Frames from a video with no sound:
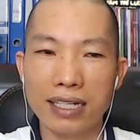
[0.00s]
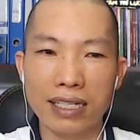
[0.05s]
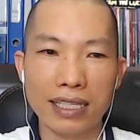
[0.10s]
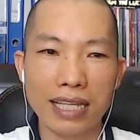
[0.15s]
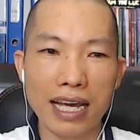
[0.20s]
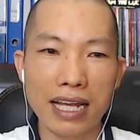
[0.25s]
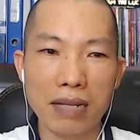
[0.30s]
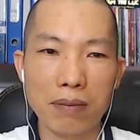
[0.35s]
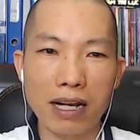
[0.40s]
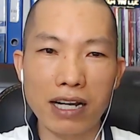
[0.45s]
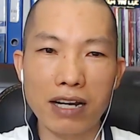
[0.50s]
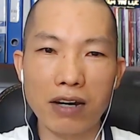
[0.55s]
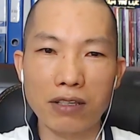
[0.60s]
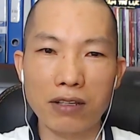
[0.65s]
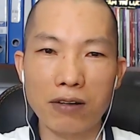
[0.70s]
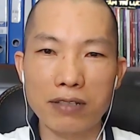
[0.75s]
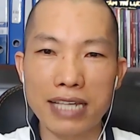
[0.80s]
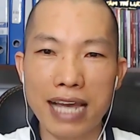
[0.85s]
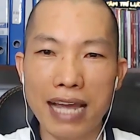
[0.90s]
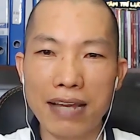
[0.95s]
Đây là bán cầu
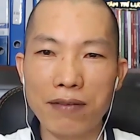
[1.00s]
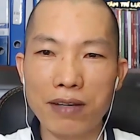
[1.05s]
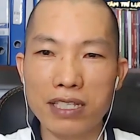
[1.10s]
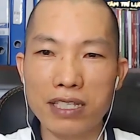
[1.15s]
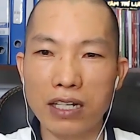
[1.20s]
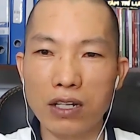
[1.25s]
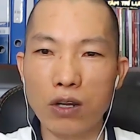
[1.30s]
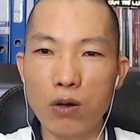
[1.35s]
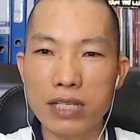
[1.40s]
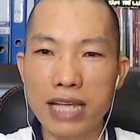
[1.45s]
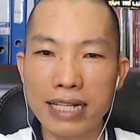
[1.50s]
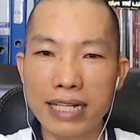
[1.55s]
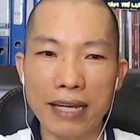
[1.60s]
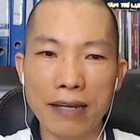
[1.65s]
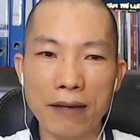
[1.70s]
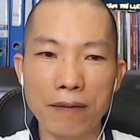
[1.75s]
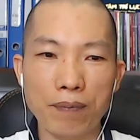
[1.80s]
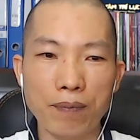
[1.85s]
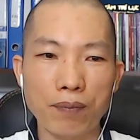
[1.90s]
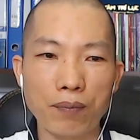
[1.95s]
não trái và sự logic
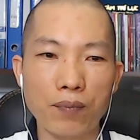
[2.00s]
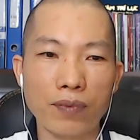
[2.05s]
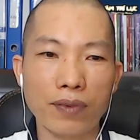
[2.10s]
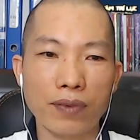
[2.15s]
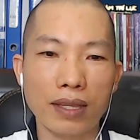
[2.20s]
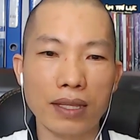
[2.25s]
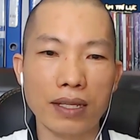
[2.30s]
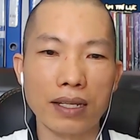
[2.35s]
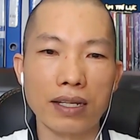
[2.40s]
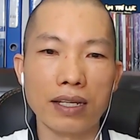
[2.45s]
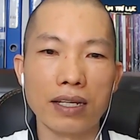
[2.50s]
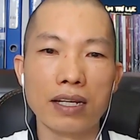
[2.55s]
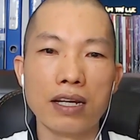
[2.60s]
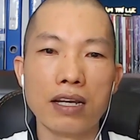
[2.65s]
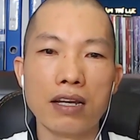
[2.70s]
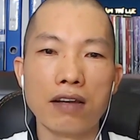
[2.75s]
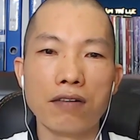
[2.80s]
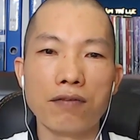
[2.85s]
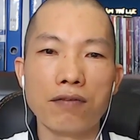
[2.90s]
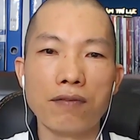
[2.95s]
này.
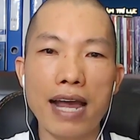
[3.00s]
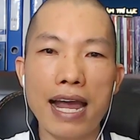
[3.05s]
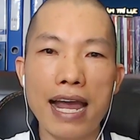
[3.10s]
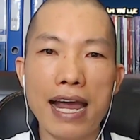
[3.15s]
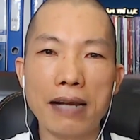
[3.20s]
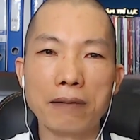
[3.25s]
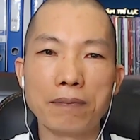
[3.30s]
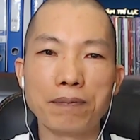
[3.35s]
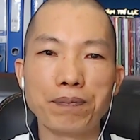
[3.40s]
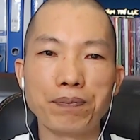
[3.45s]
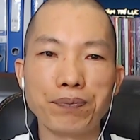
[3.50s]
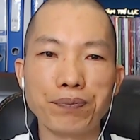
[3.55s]
Và